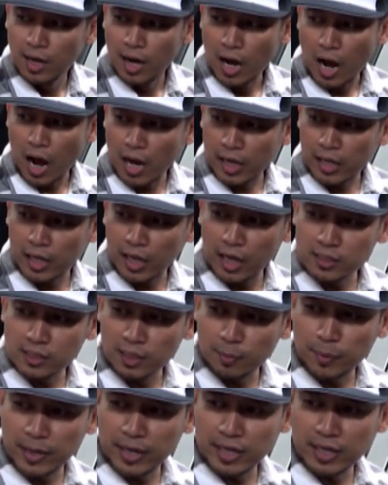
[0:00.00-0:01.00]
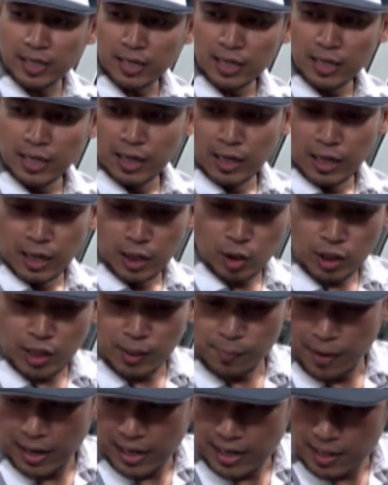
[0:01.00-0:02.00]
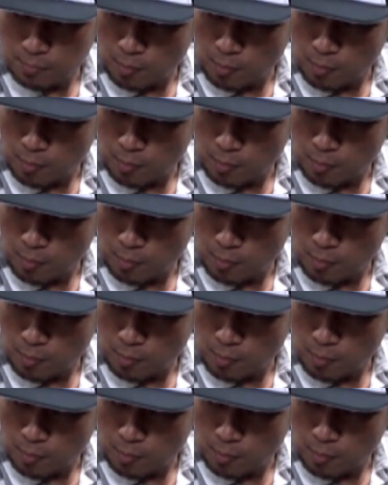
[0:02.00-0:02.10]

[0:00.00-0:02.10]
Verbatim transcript: Aki aja begini. Lu gimana